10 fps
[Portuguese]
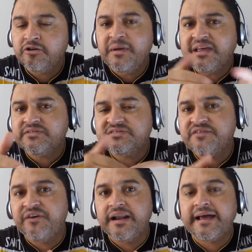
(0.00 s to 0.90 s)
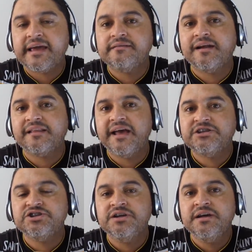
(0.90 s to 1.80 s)
Como é que você vem falar que a
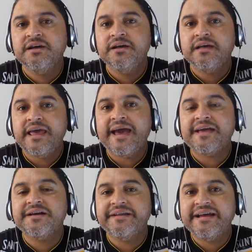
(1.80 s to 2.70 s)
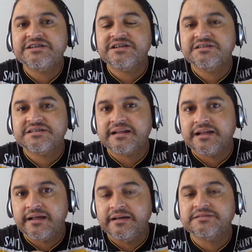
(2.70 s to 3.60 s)
internet é a igreja de
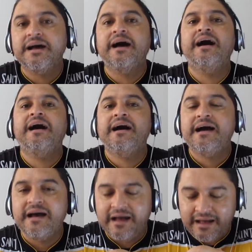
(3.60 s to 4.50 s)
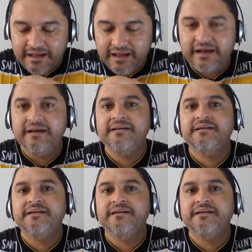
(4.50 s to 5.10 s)
Satanás? Ah!